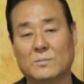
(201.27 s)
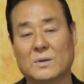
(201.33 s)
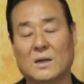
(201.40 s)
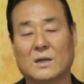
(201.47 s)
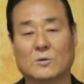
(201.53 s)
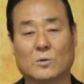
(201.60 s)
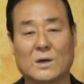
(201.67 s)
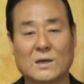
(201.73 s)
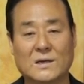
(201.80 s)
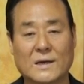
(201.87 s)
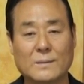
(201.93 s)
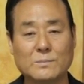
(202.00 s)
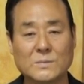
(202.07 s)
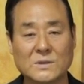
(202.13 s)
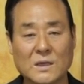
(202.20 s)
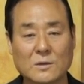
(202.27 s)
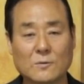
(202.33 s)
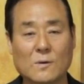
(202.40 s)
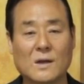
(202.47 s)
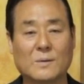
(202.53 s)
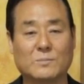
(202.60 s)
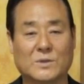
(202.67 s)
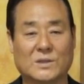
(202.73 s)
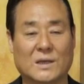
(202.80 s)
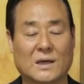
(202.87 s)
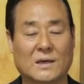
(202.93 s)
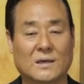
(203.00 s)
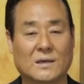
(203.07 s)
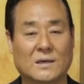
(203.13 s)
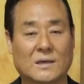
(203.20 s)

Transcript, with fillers: 빌라도가 깜짝 놀랍니다.